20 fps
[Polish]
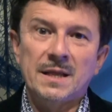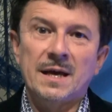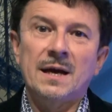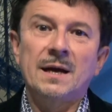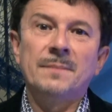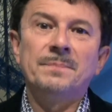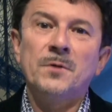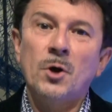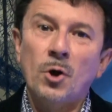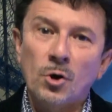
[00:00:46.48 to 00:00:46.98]

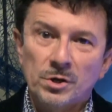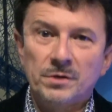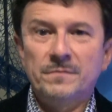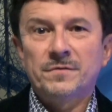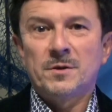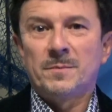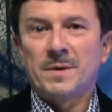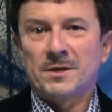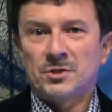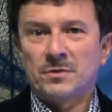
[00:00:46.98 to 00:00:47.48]
dla chorych
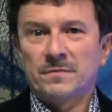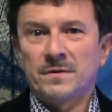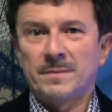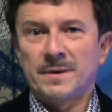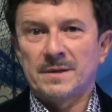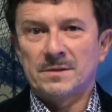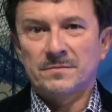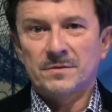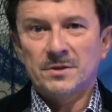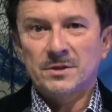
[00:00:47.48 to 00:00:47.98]
w Tomaszowie
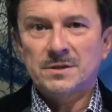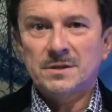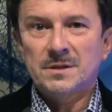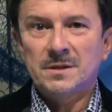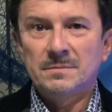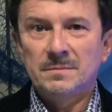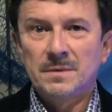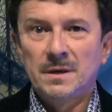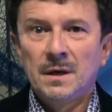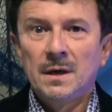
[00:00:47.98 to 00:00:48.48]

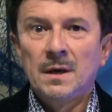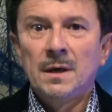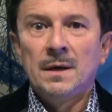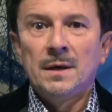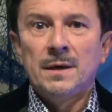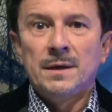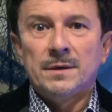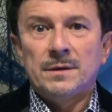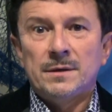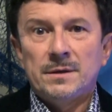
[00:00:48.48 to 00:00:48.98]
Mazowieckim
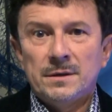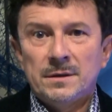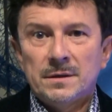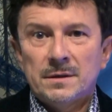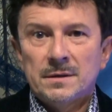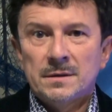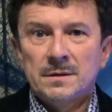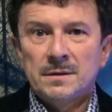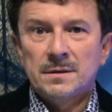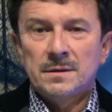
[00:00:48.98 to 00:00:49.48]
i y,
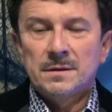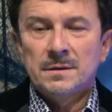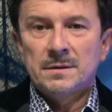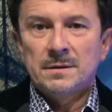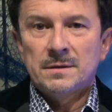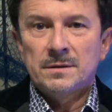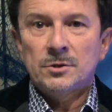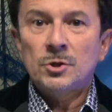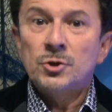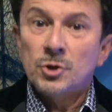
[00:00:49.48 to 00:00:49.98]

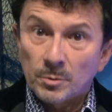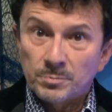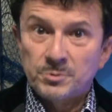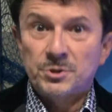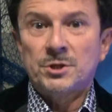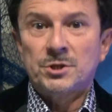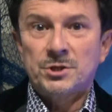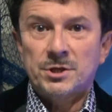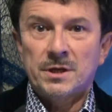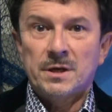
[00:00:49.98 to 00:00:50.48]
to
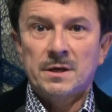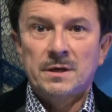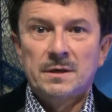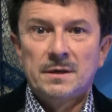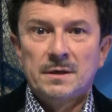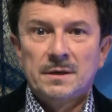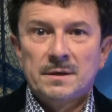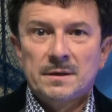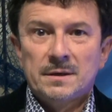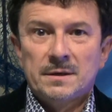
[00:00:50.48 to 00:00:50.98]
dobrze, że
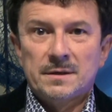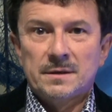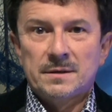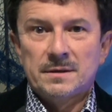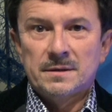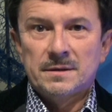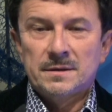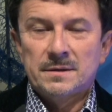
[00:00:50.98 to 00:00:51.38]
y,